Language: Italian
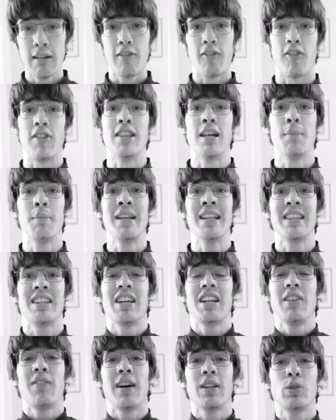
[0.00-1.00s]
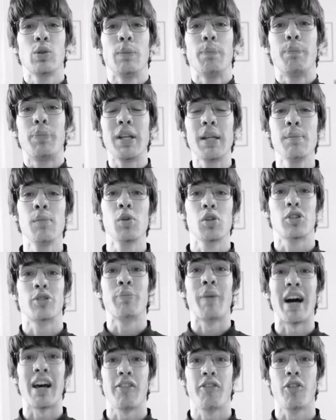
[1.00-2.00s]
finalmente è arrivato il primo
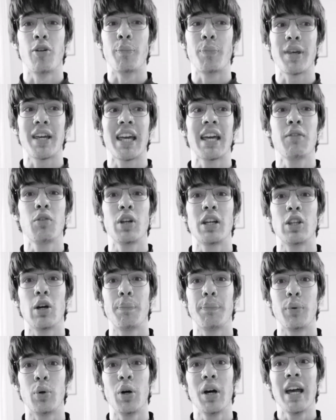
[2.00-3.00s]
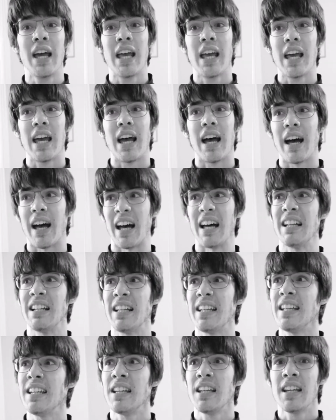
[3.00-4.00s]
smartphone pieghevole dopo
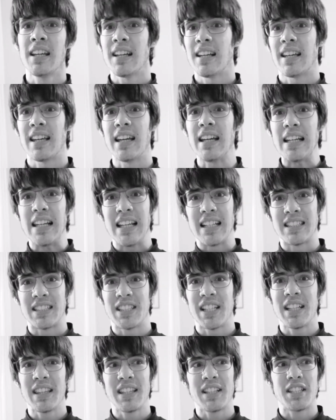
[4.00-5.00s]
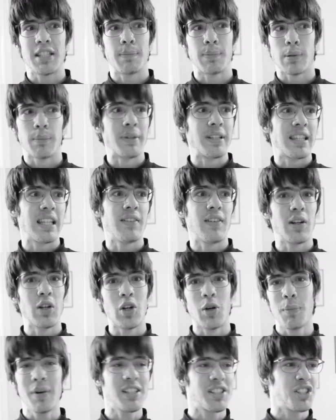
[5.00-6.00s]
anni che le aziende ci promettevano
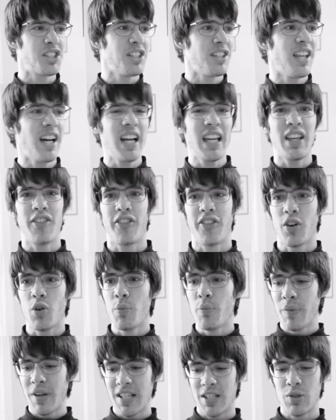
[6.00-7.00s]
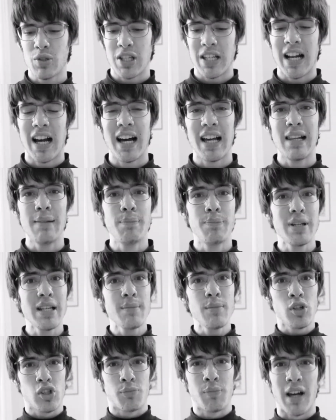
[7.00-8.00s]
ma sì dai, fra un mese uscirà il
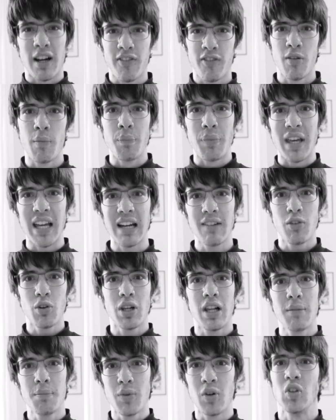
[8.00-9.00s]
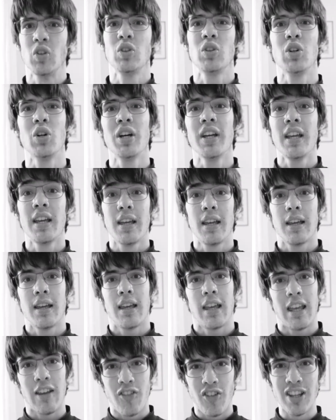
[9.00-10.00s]
primo smartphone pieghevole al mondo
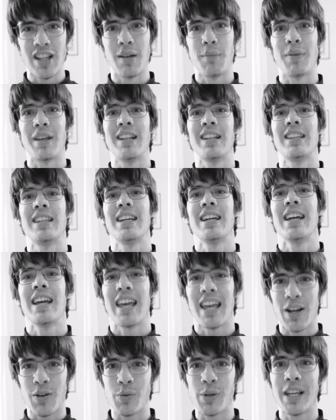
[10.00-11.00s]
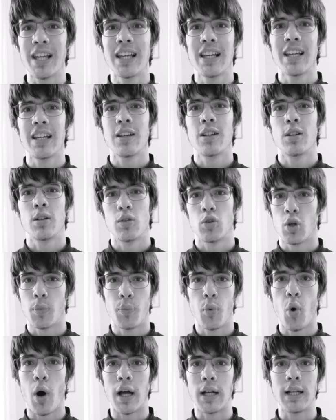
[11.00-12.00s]
e finalmente è qui,
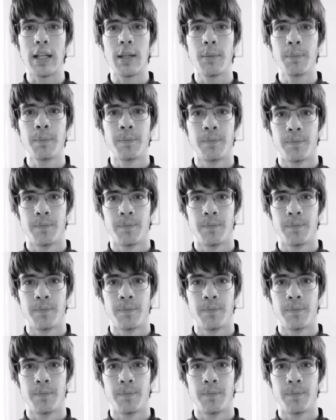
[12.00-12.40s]
dopo anni.